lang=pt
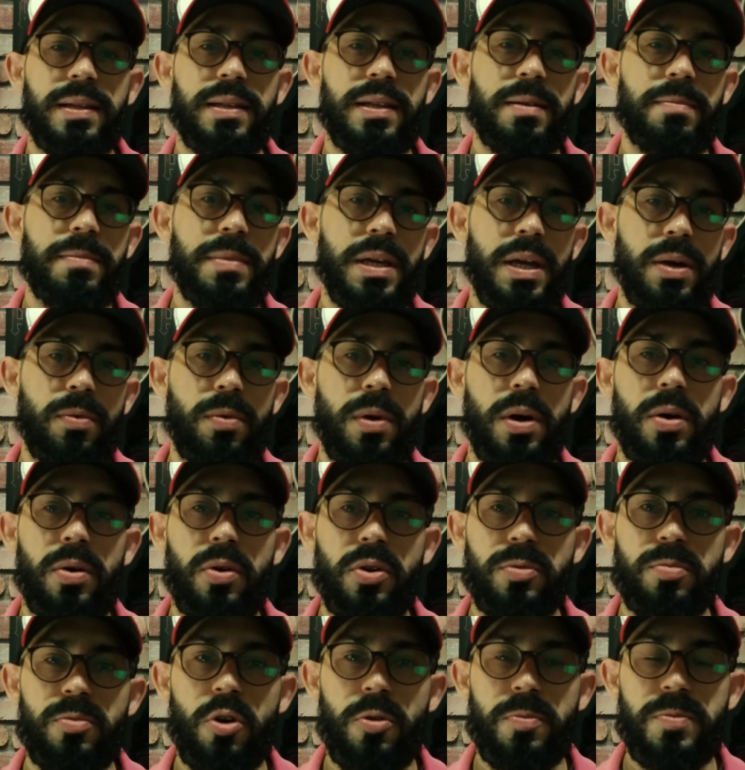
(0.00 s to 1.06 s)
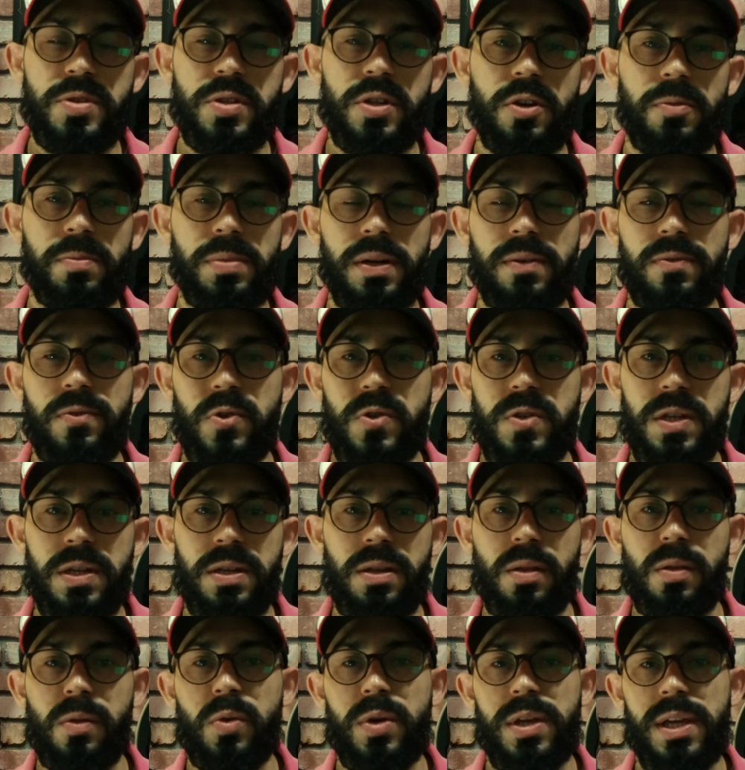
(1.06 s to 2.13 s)
também é uma ótima opção para você
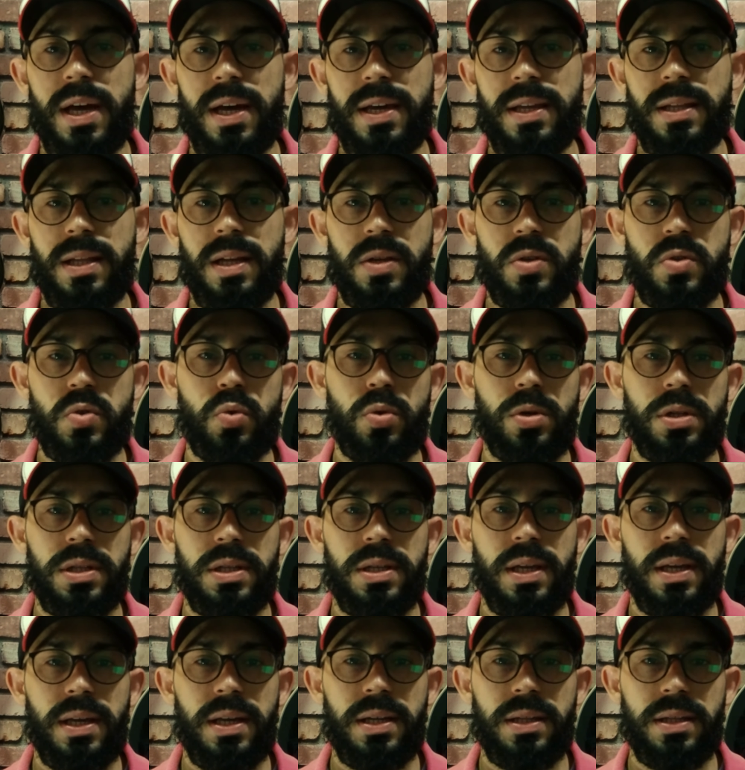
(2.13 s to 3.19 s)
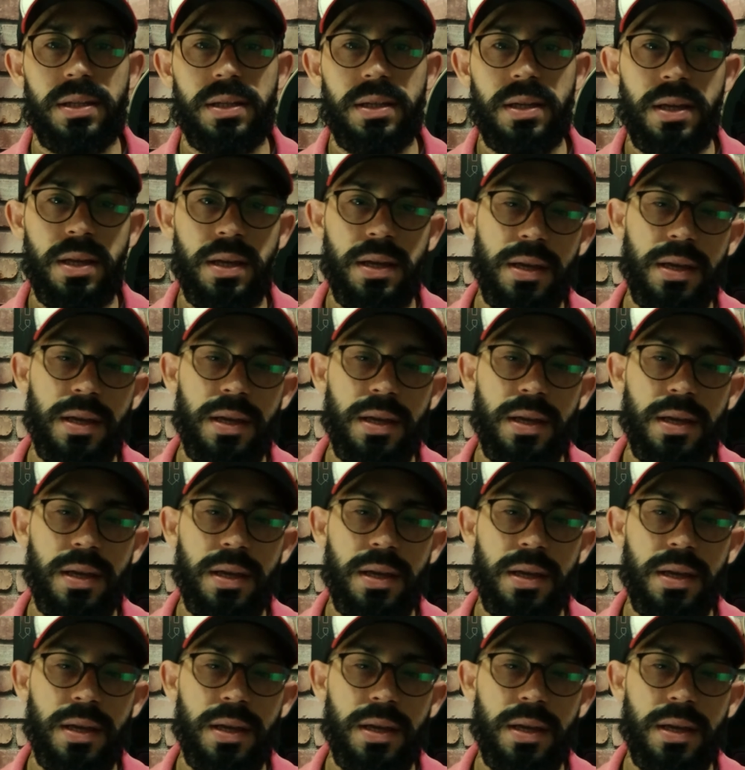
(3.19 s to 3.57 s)
incluir aí na sua dieta.